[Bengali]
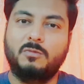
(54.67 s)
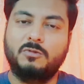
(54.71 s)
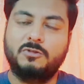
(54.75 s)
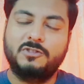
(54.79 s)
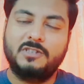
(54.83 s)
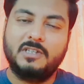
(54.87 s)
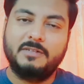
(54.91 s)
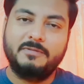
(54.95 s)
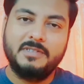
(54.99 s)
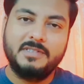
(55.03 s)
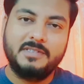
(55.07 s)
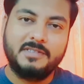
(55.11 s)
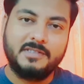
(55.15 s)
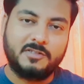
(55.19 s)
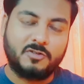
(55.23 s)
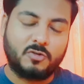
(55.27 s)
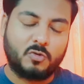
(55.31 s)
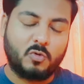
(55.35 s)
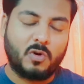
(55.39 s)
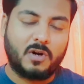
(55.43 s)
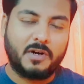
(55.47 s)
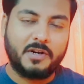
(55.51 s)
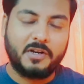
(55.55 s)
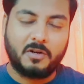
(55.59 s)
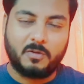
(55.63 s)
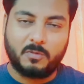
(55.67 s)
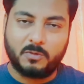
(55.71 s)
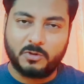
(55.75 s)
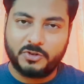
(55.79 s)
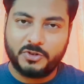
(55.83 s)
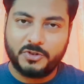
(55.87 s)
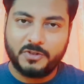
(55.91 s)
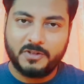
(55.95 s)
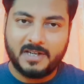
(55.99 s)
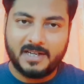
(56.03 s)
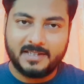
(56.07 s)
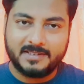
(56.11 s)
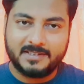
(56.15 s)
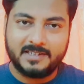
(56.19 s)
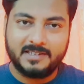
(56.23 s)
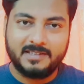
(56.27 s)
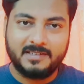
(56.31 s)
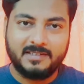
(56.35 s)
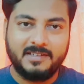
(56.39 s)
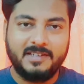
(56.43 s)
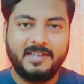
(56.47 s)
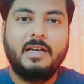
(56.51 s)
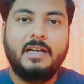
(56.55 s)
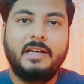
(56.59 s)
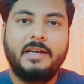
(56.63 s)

মুস্তাফিজ স্কোয়াডে অবশ্যই আছেন